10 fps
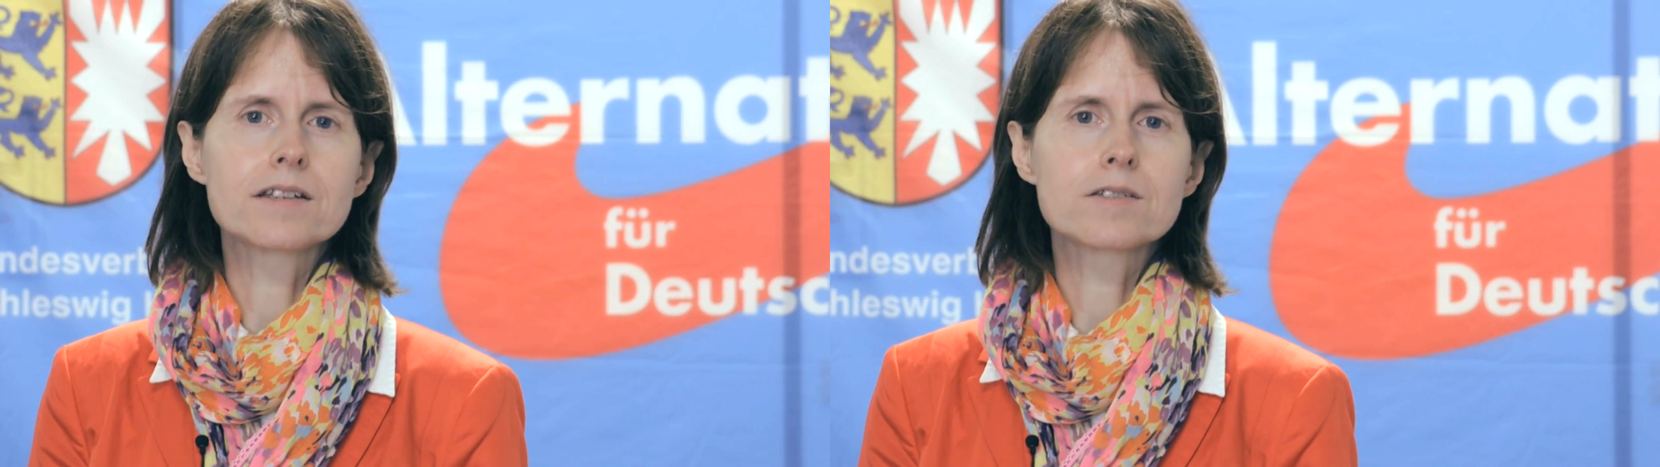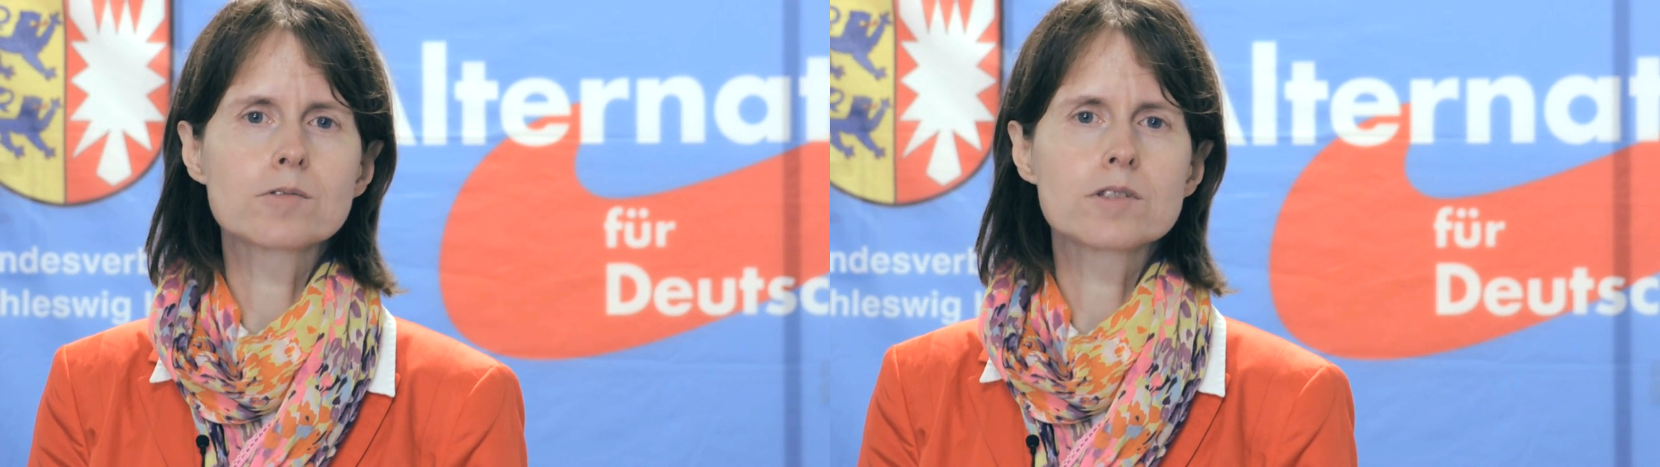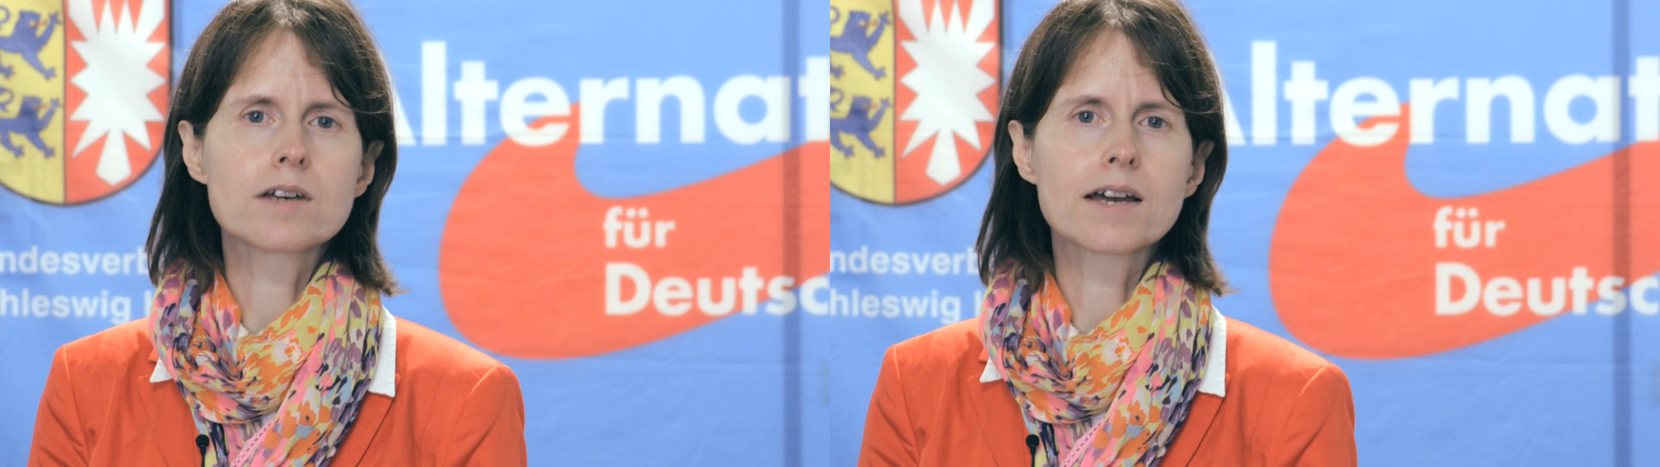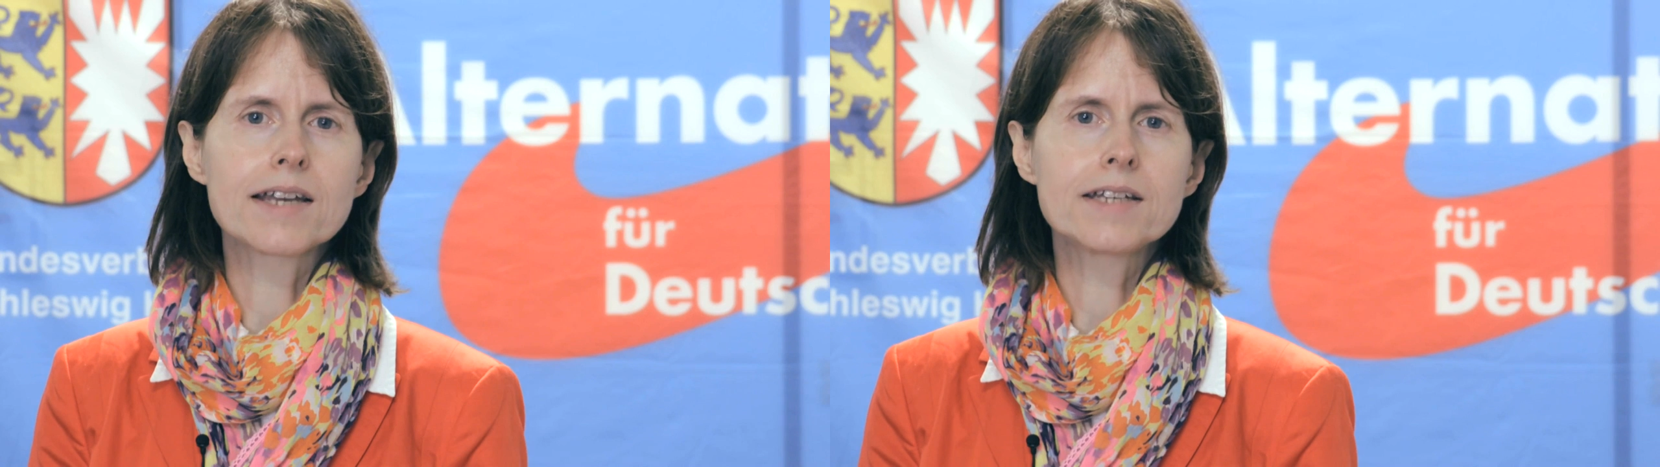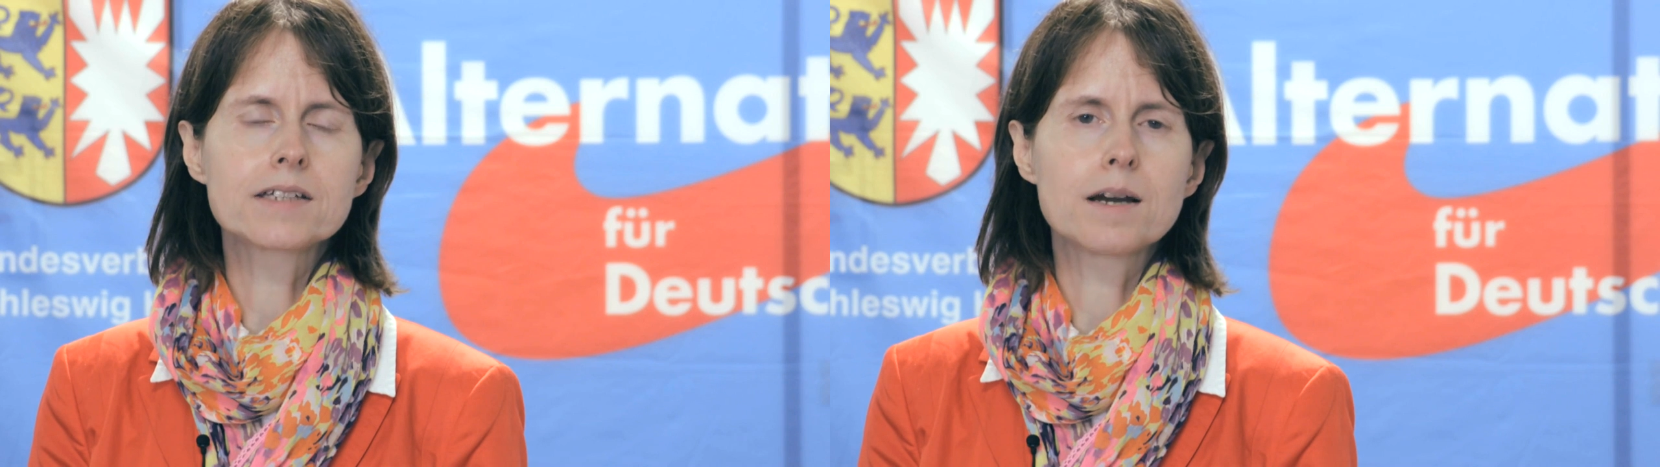dass unser
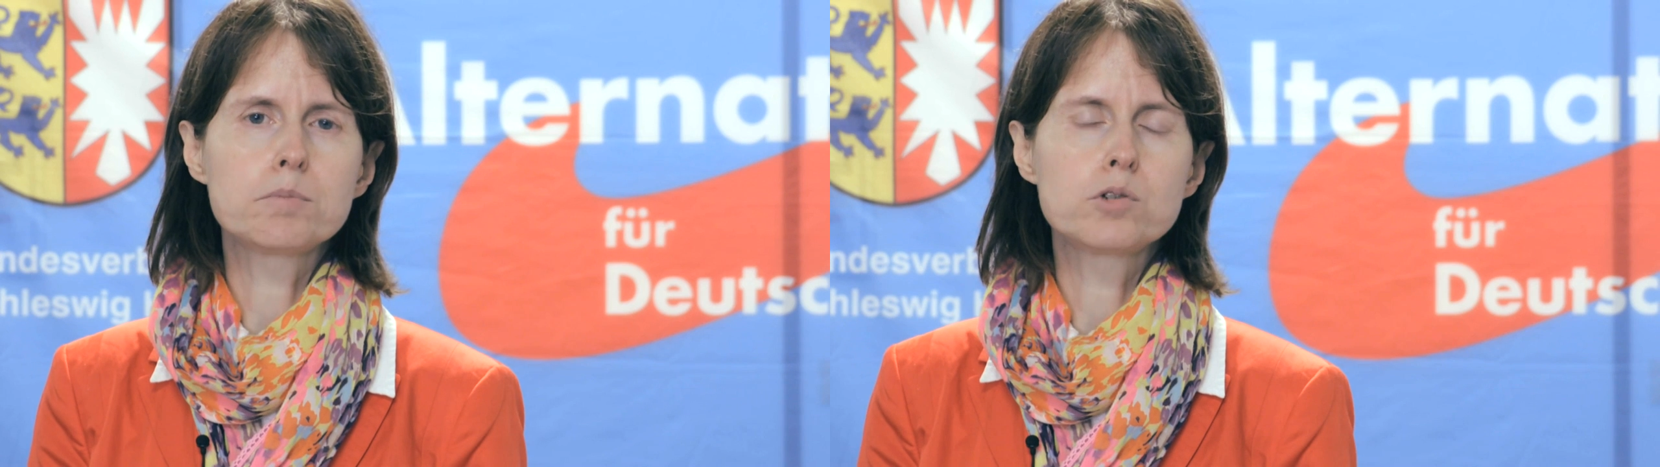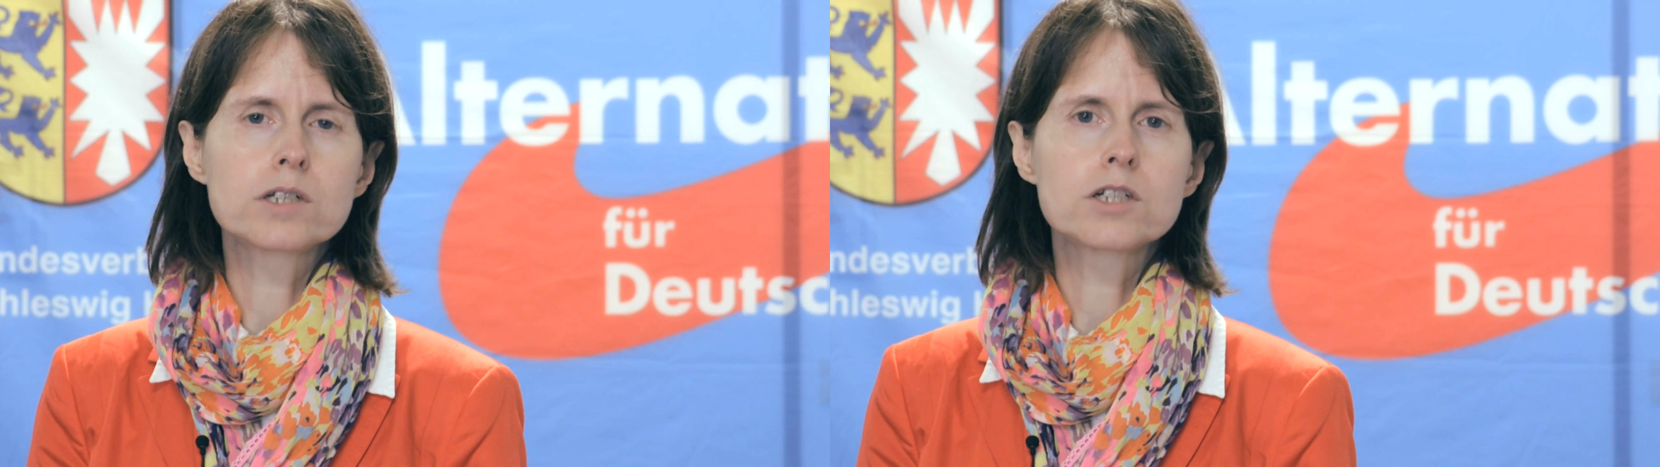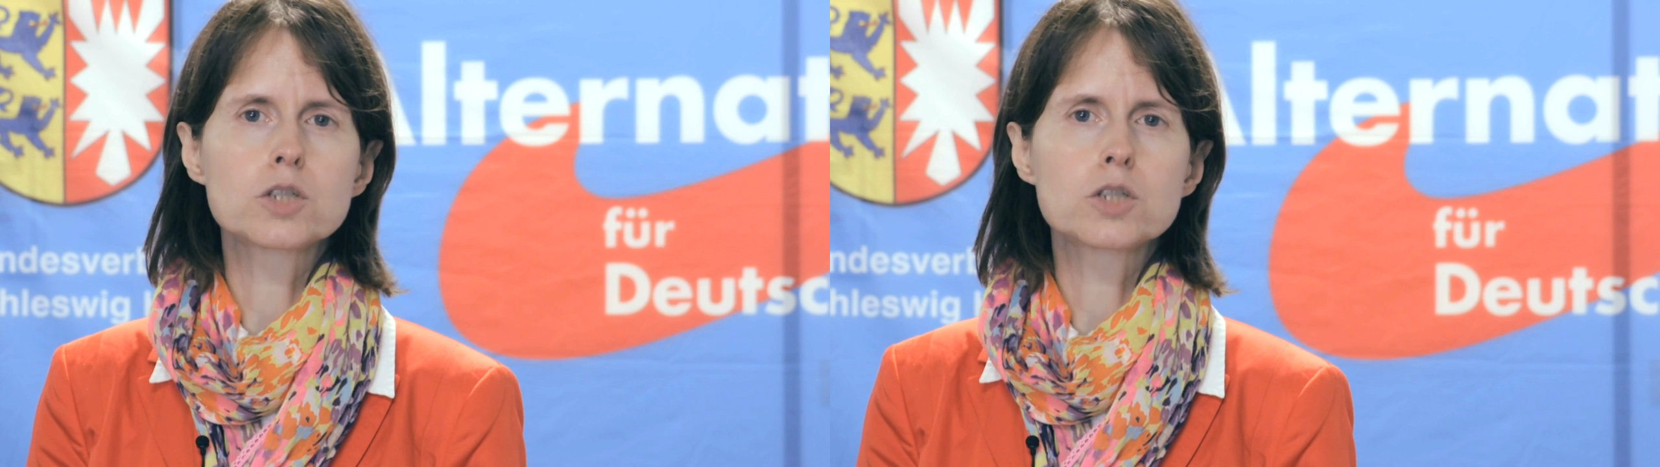Recht kaputt